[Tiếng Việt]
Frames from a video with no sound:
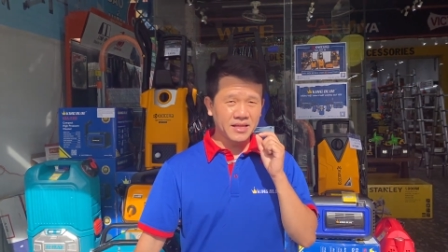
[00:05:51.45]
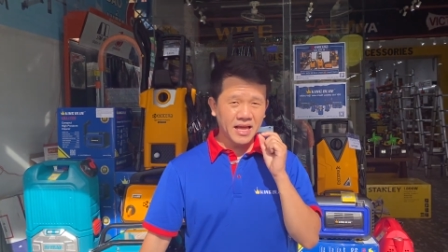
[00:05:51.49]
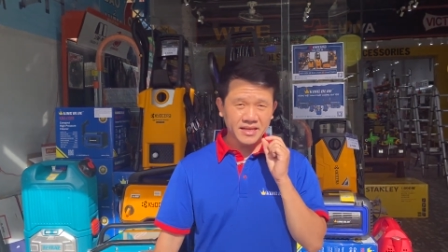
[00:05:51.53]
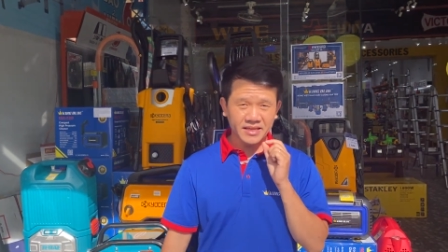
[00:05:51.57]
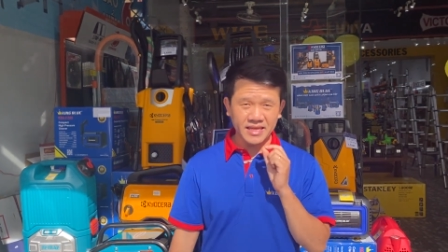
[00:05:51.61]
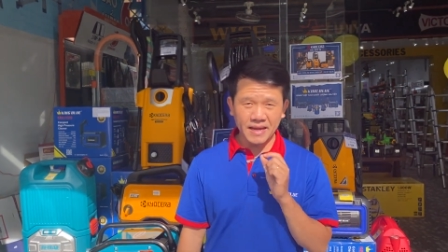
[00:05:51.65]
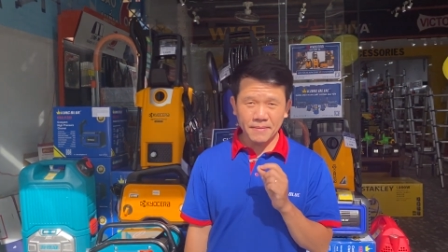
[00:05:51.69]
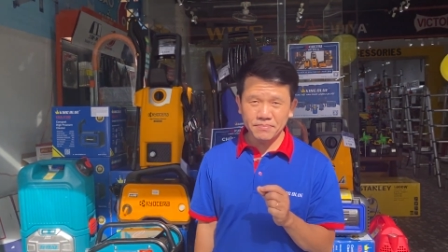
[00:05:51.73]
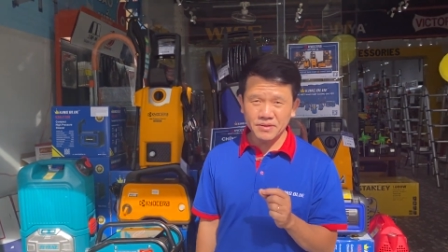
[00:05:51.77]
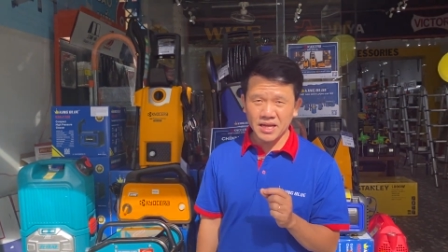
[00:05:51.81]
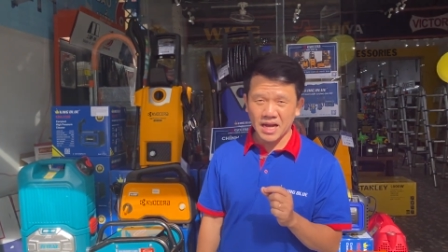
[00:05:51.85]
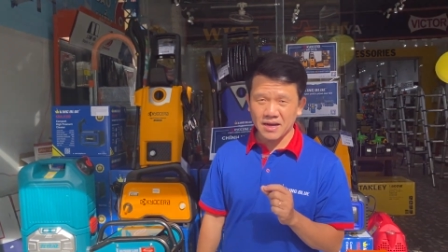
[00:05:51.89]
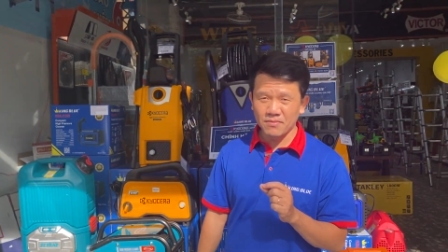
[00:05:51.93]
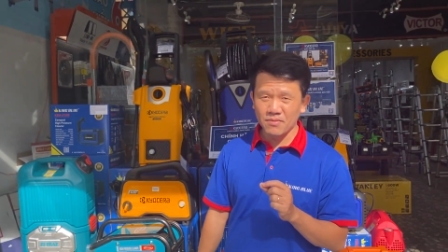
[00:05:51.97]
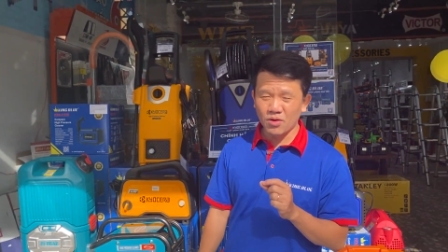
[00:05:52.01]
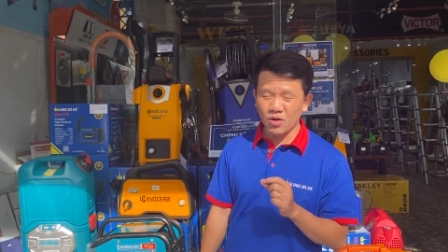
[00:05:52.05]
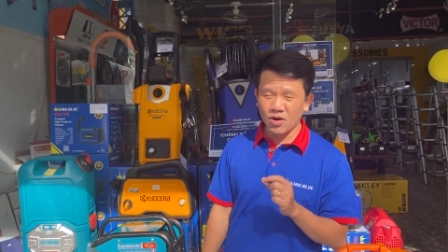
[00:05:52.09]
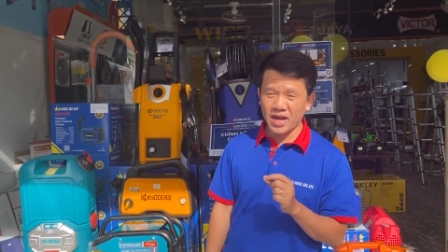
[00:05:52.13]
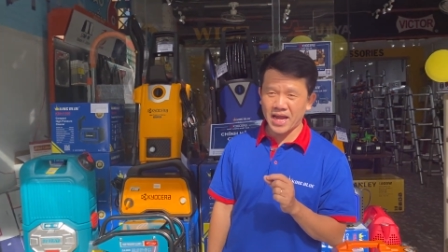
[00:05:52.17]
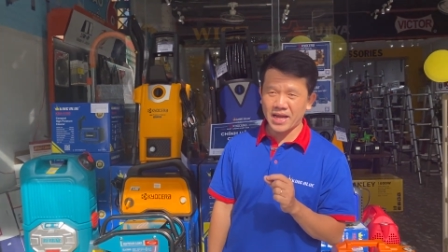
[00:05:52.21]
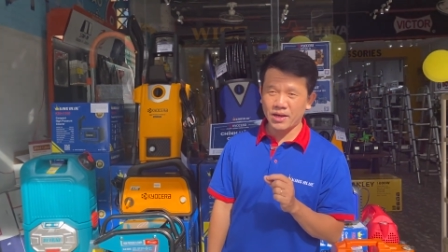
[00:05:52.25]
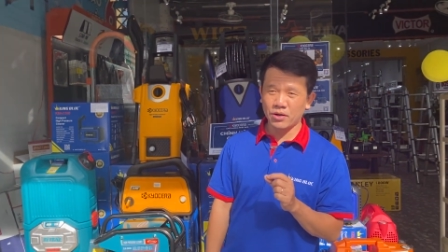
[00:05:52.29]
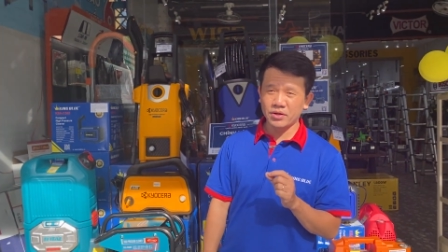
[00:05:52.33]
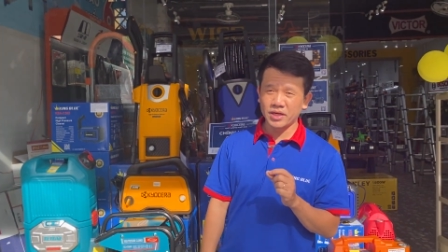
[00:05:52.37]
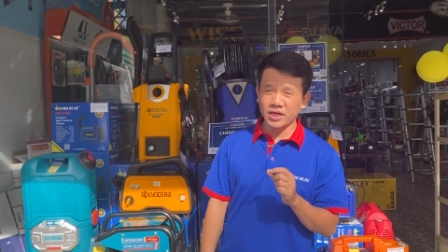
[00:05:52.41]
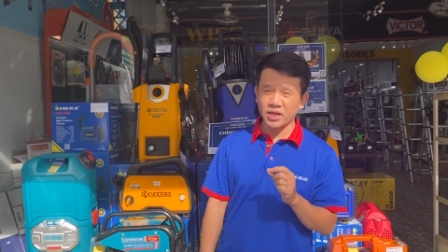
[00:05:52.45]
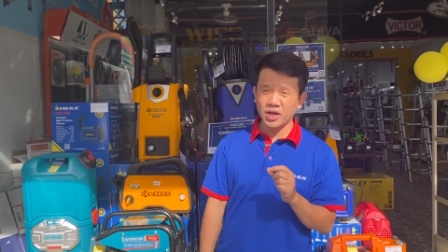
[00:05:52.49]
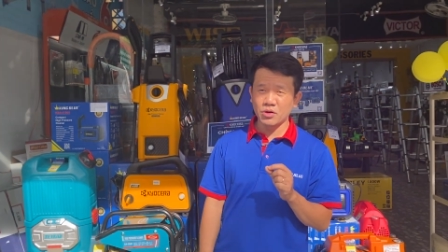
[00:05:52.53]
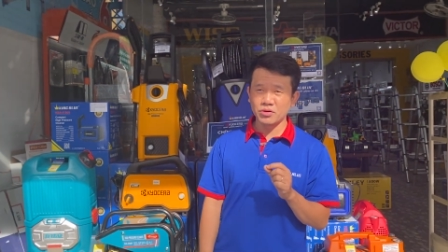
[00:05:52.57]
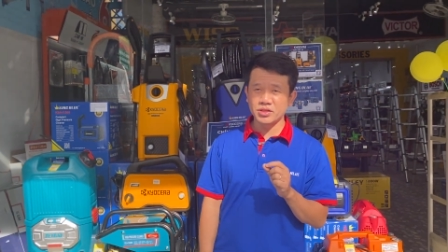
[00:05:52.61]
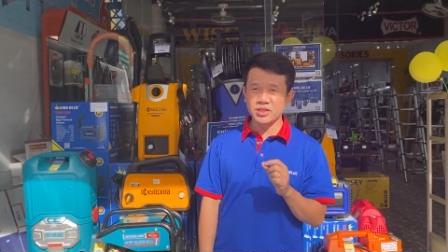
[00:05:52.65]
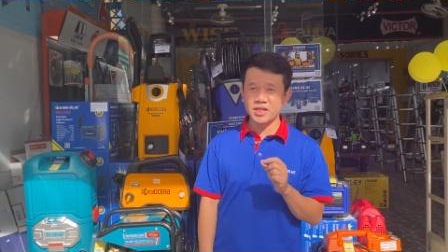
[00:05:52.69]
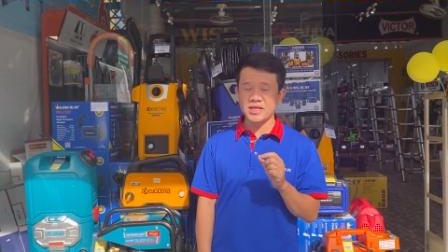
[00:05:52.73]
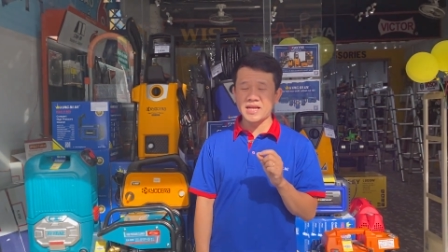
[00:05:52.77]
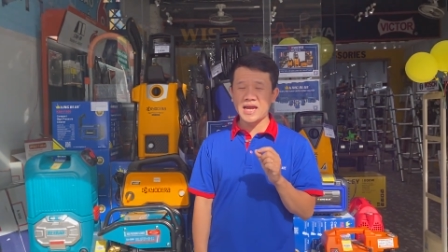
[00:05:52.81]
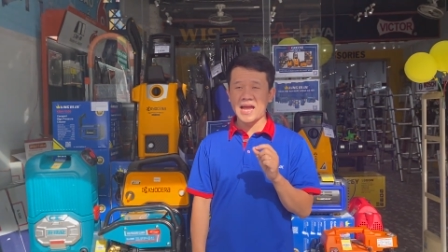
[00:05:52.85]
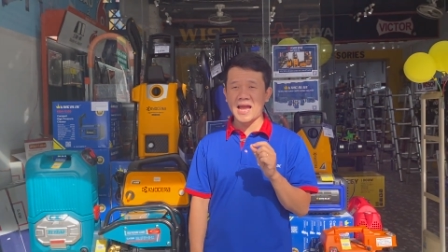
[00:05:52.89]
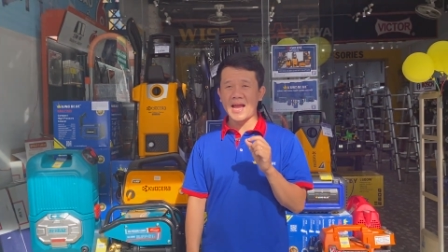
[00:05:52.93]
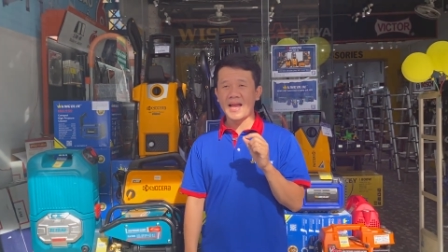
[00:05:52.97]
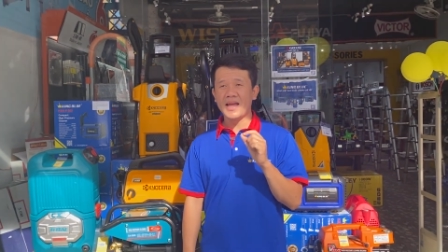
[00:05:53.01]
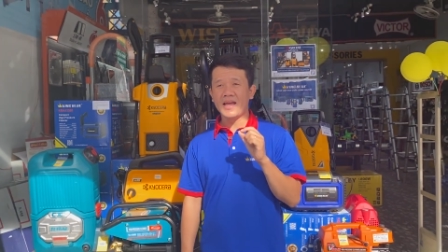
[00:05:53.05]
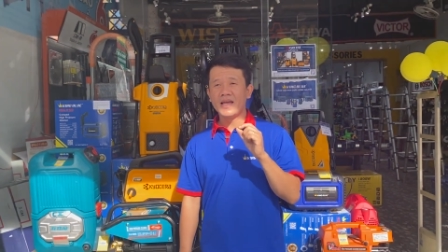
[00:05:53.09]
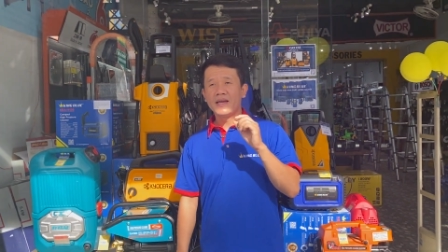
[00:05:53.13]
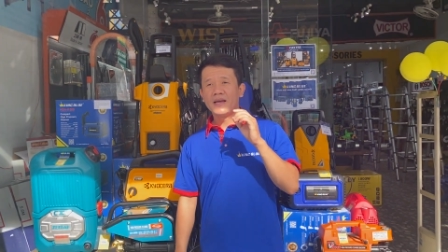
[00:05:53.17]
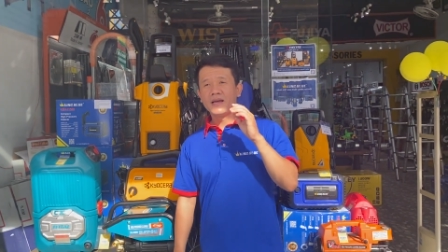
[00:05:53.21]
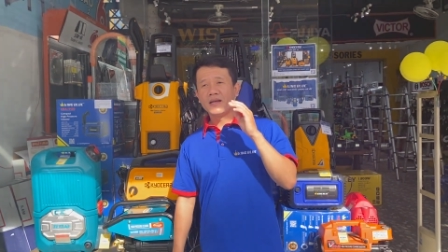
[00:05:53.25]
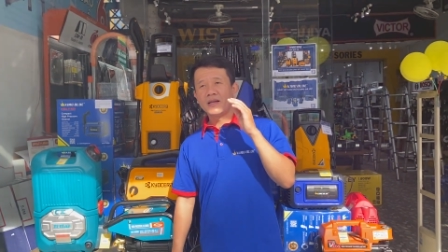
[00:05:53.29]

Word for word: ta chấp nhận mua hàng của Kyocera